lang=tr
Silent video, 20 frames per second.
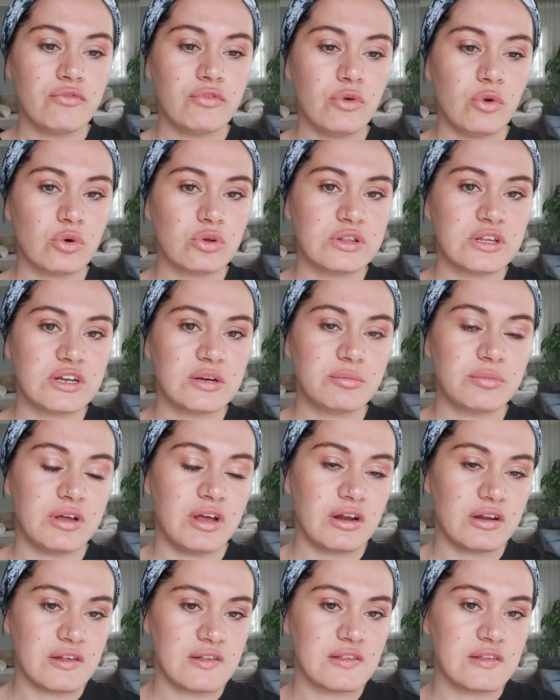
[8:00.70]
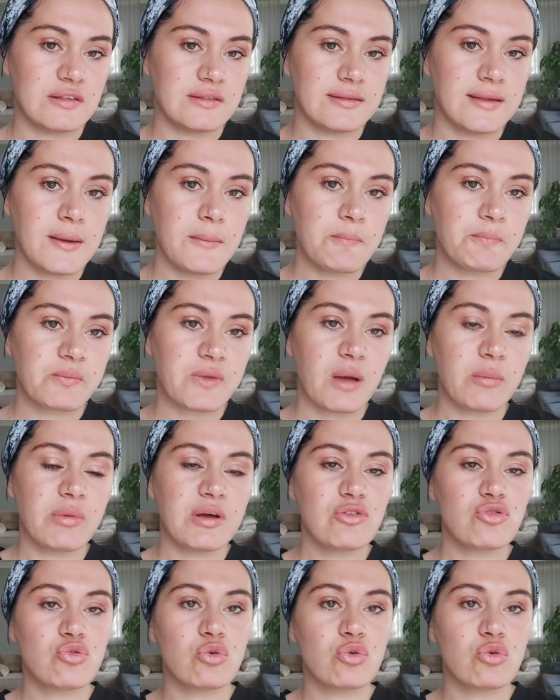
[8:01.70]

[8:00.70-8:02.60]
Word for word: vloglarımın arasında. Ama